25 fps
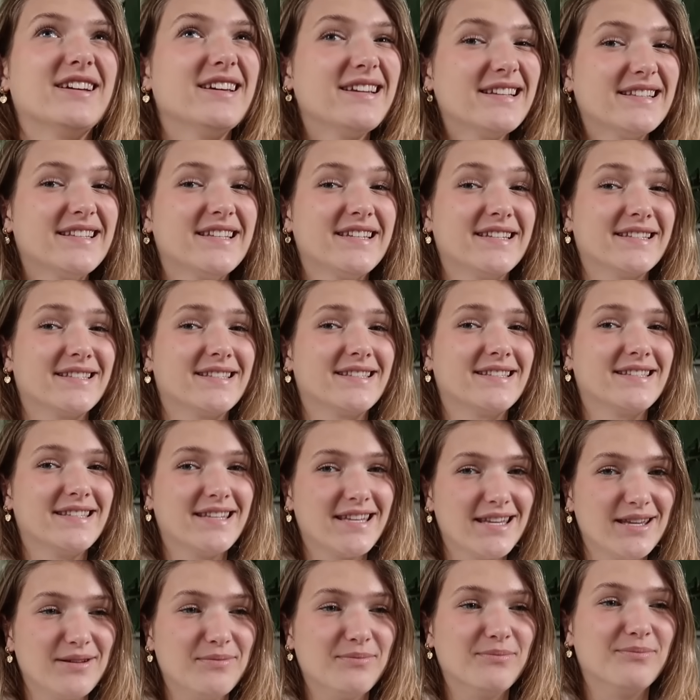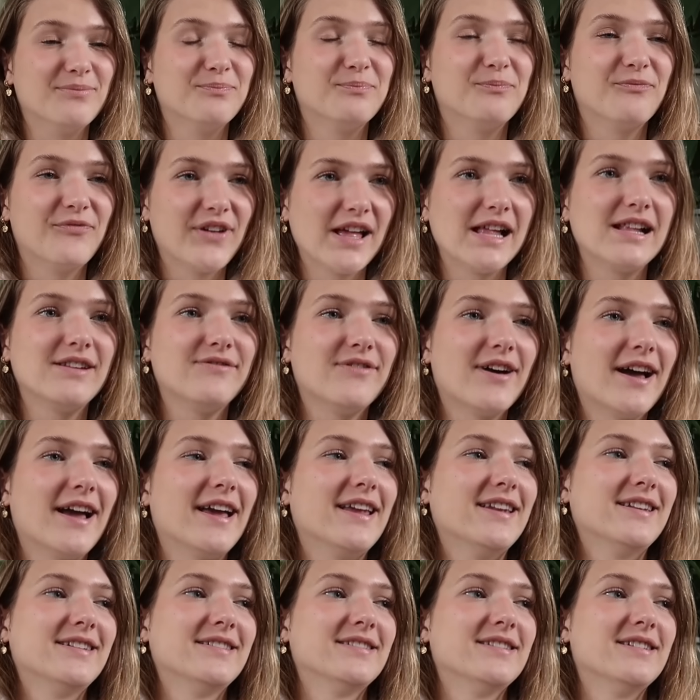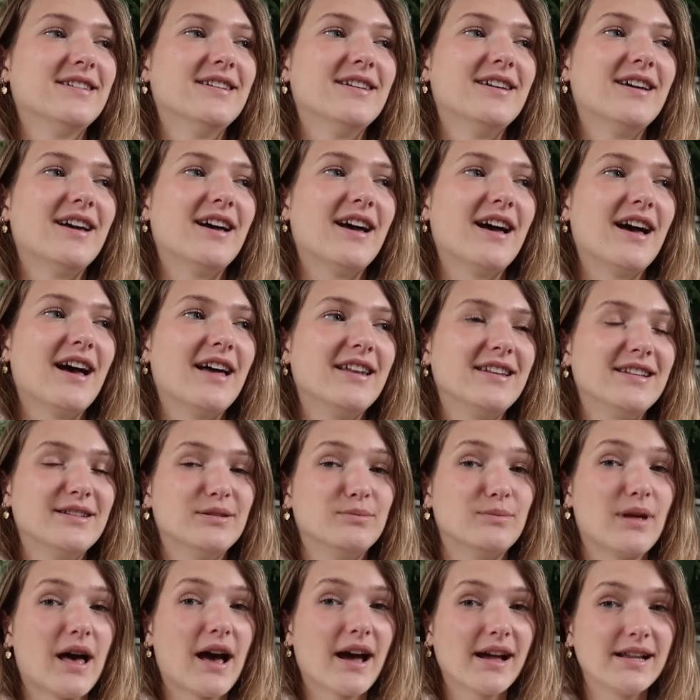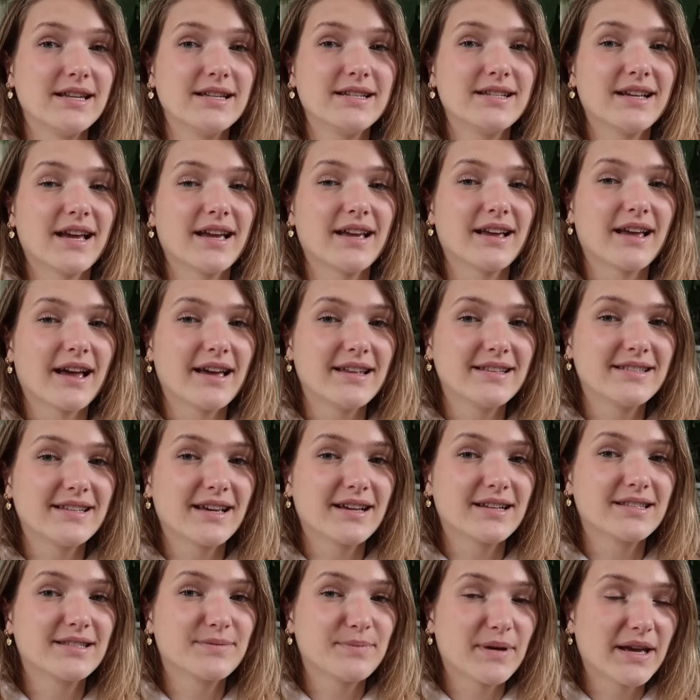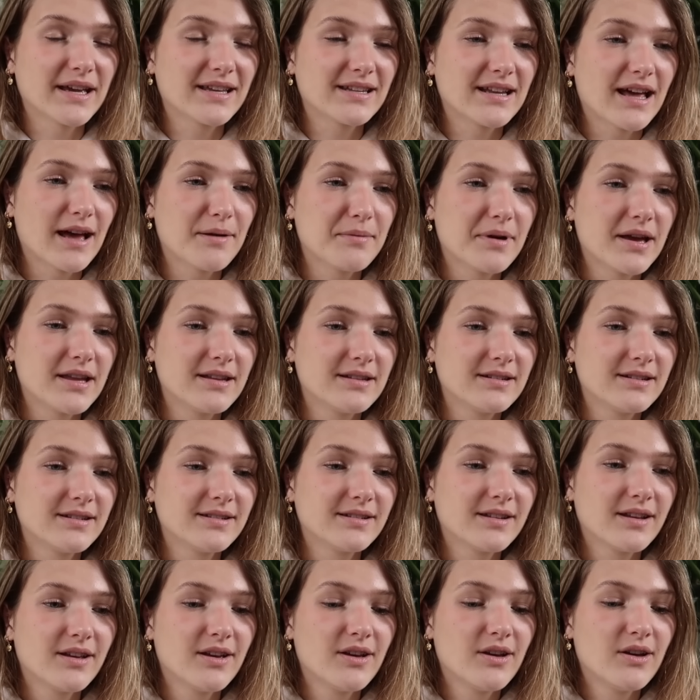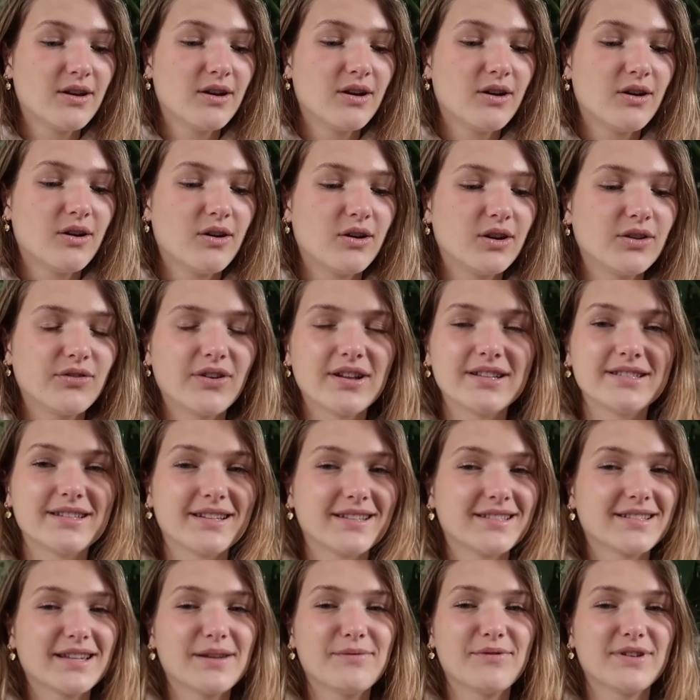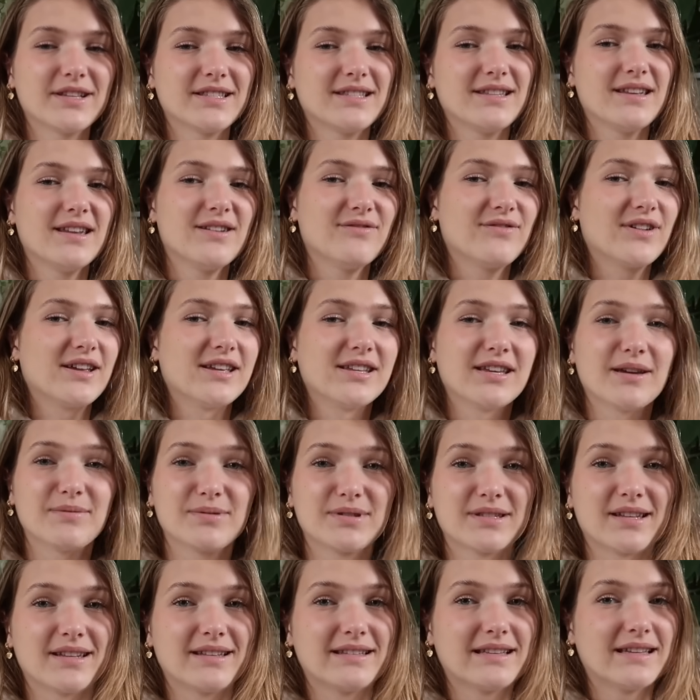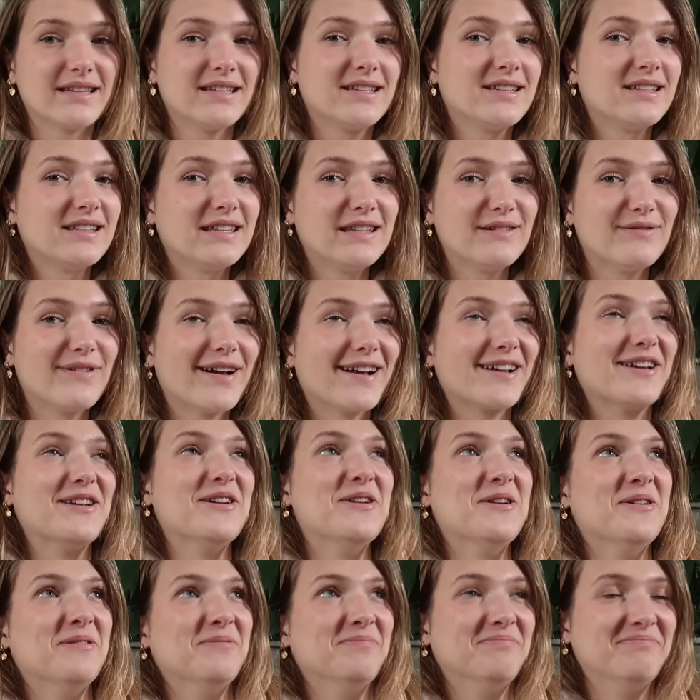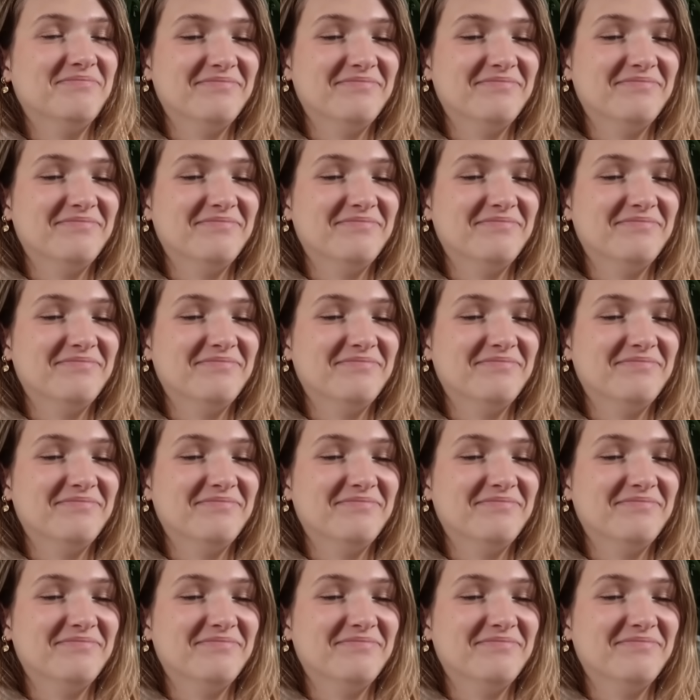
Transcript: riesiges Team weltweit an diesem Nachhaltigkeitsaspekt arbeitet und ich fand es extrem faszinierend, weil ich habe es tatsächlich nie wahrgenommen.